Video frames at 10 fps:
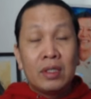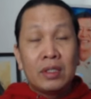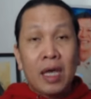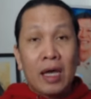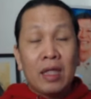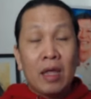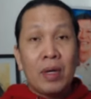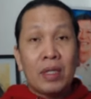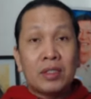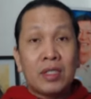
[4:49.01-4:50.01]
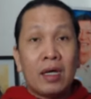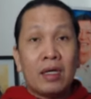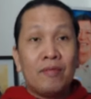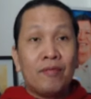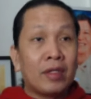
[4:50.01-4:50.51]
sa ating bansa,
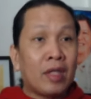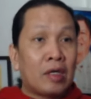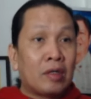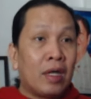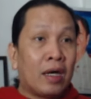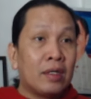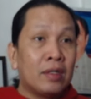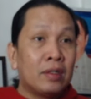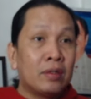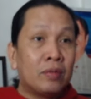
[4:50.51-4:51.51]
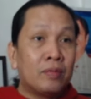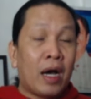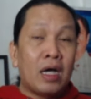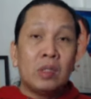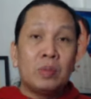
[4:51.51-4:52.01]
in particular kung
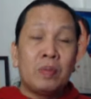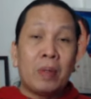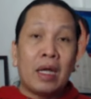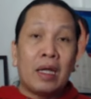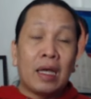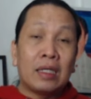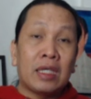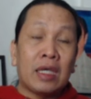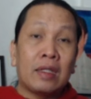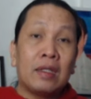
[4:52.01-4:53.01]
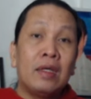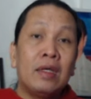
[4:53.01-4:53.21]
paano po palalakasin